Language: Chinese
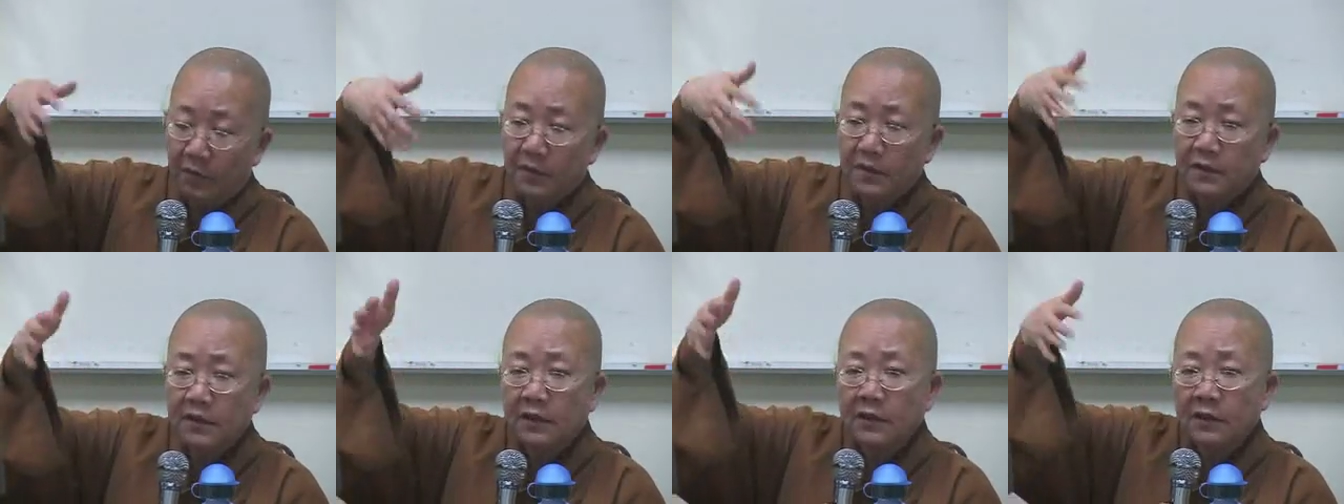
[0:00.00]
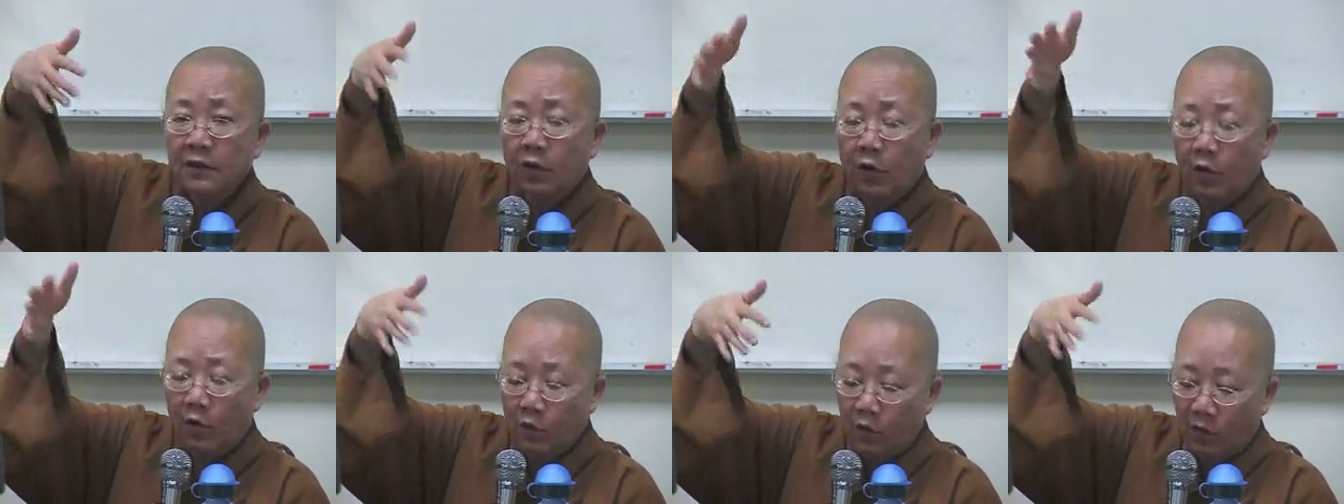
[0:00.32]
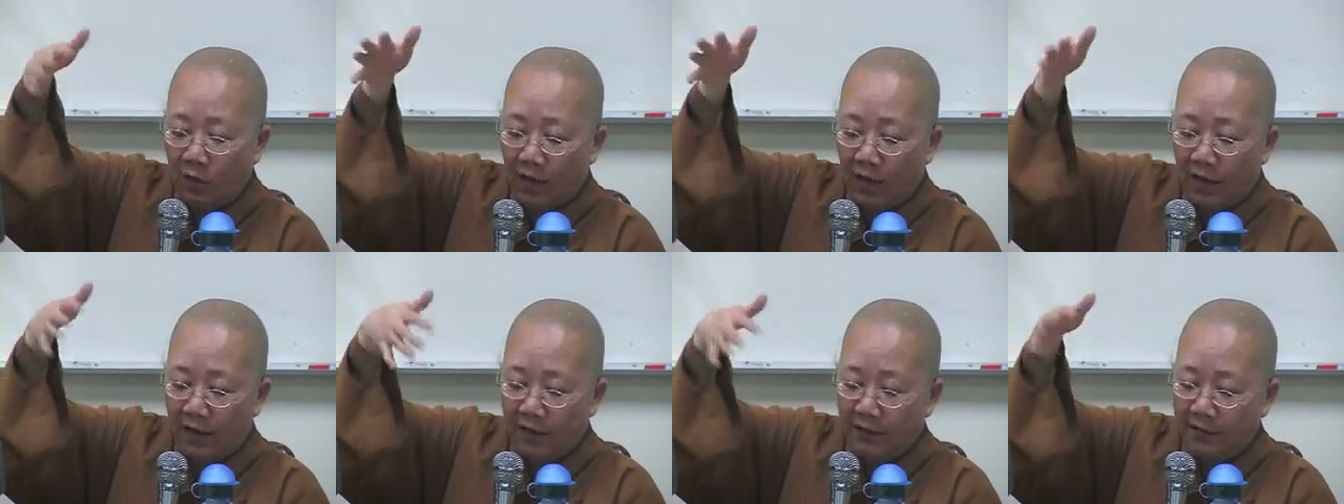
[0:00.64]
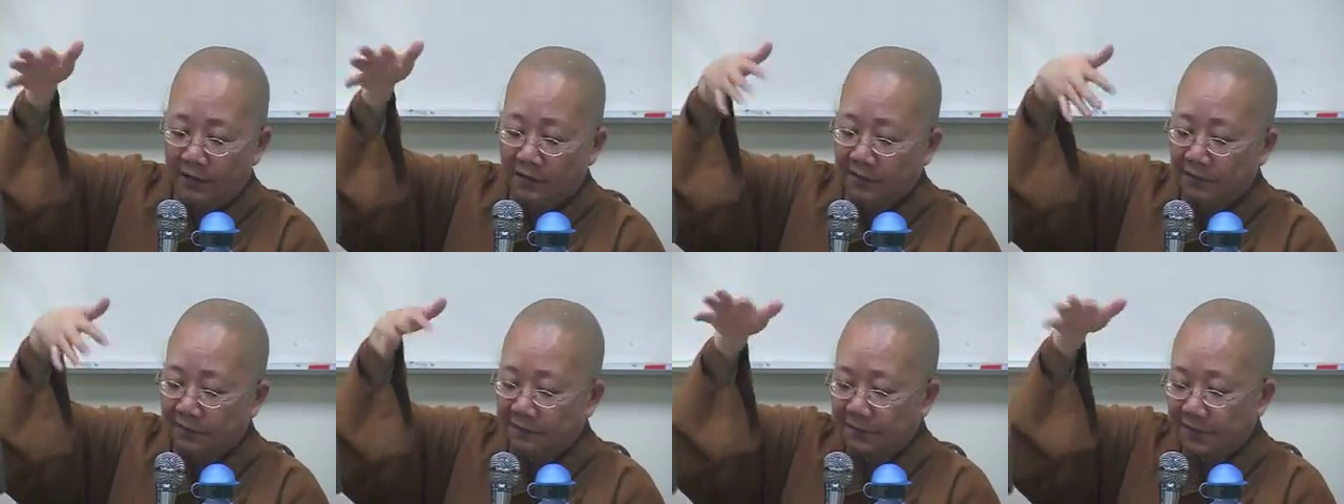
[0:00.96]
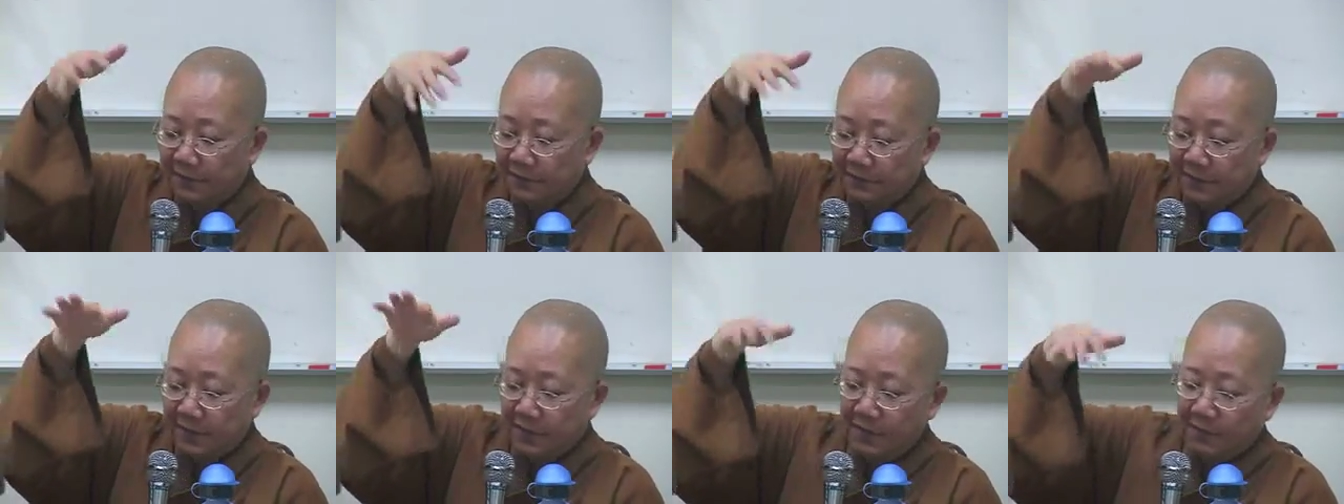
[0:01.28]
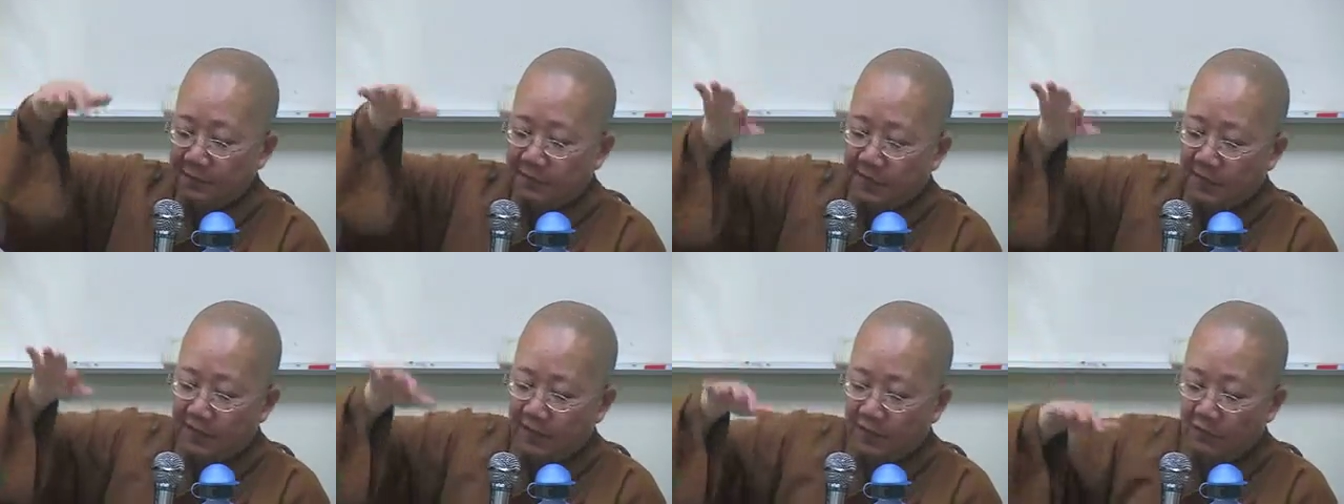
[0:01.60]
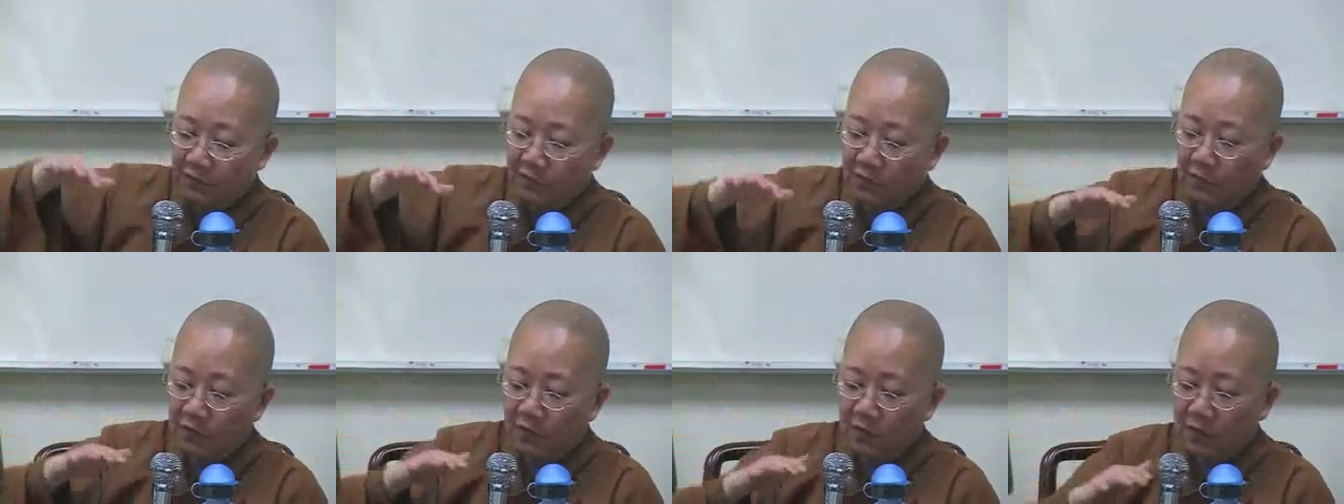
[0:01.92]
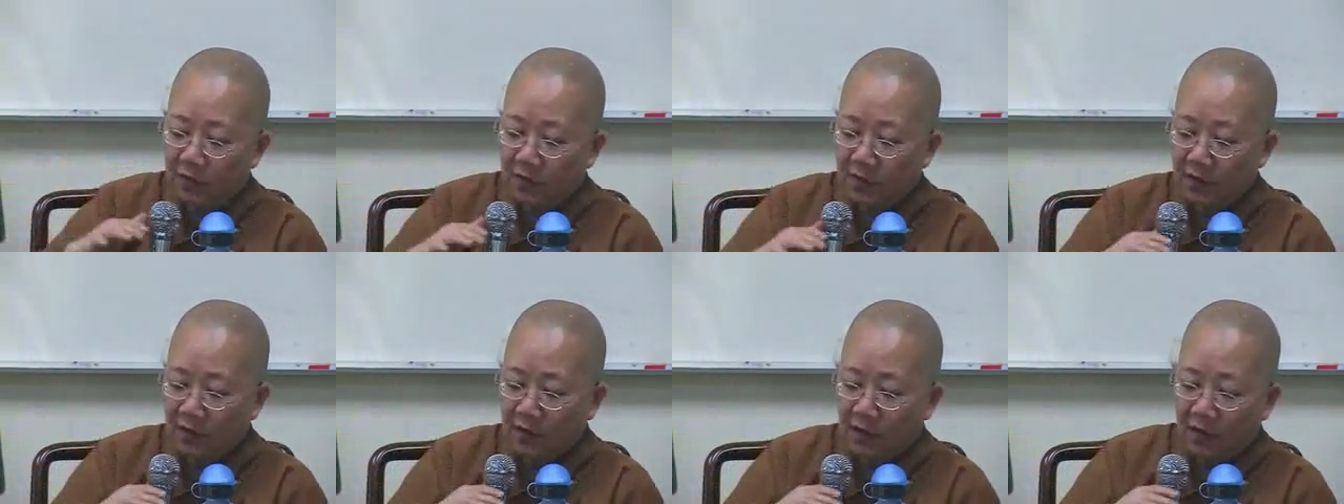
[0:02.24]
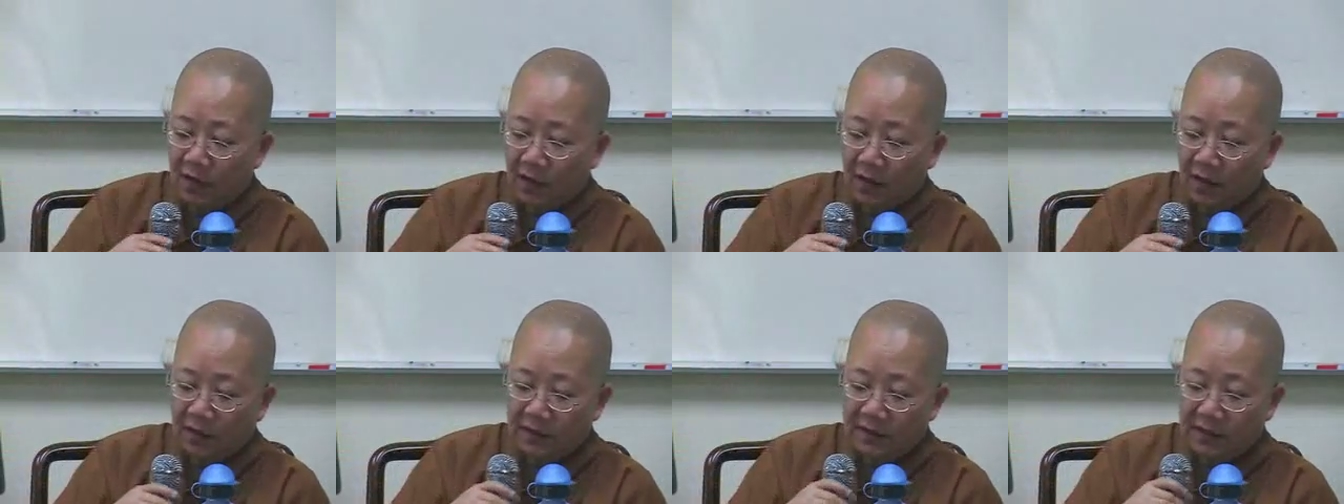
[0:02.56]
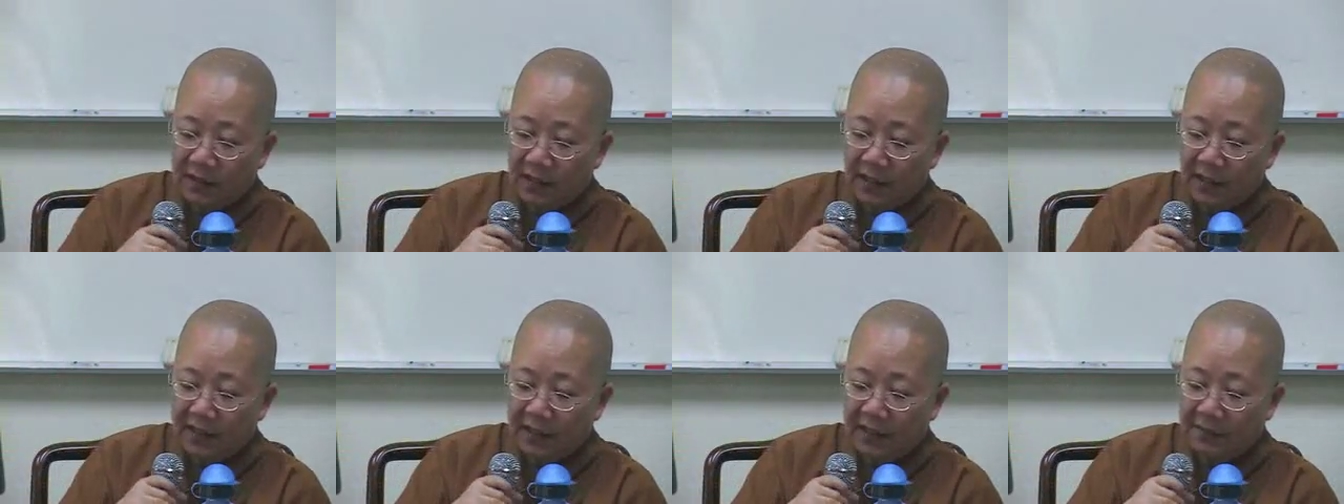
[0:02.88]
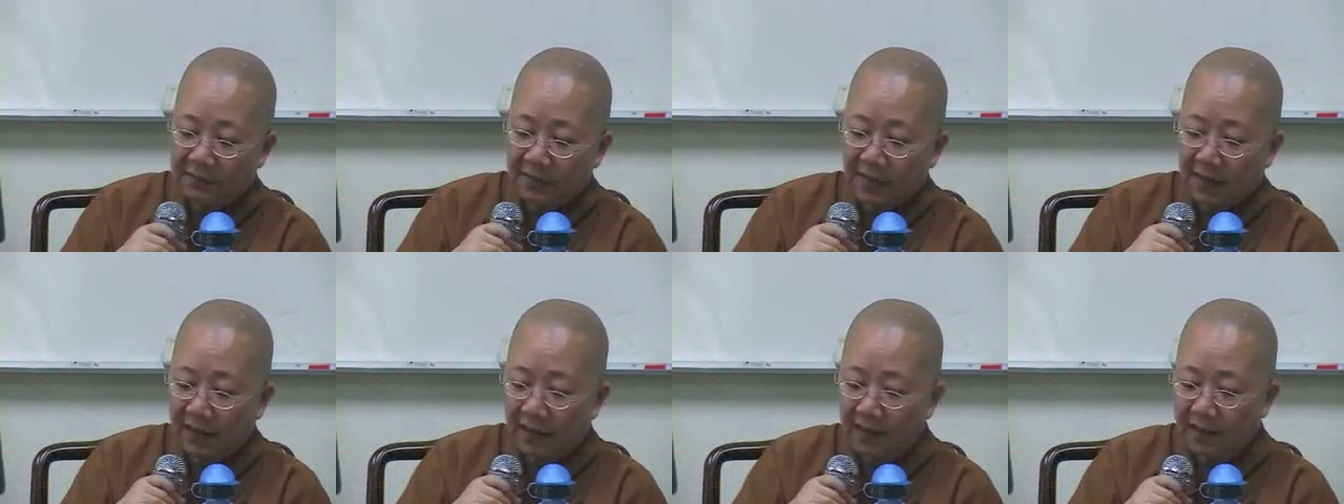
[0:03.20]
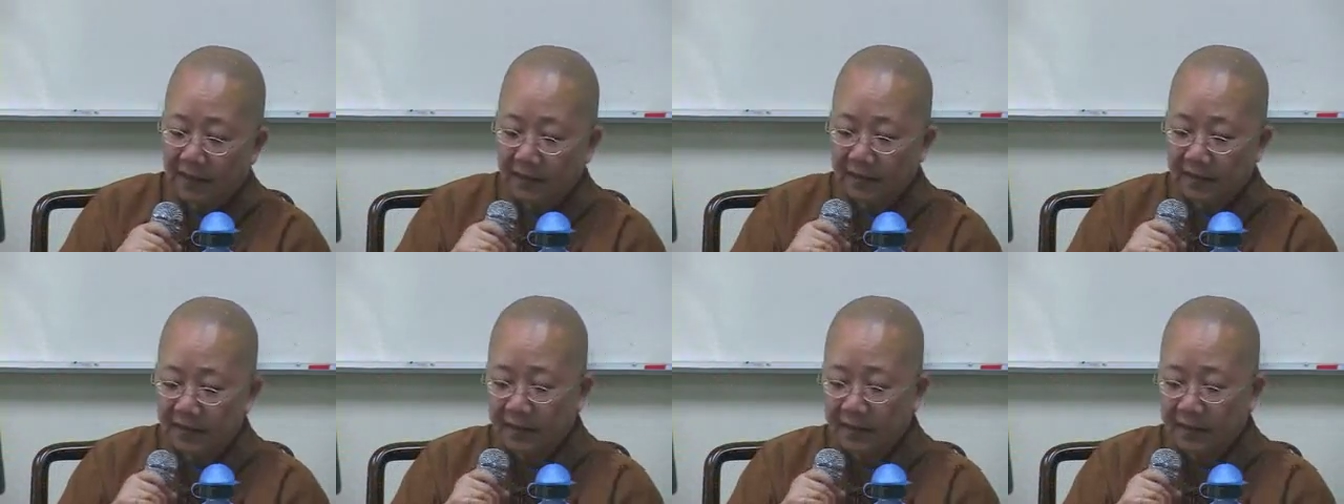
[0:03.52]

那个红花的是纷纷的飘落，而且还干嘛？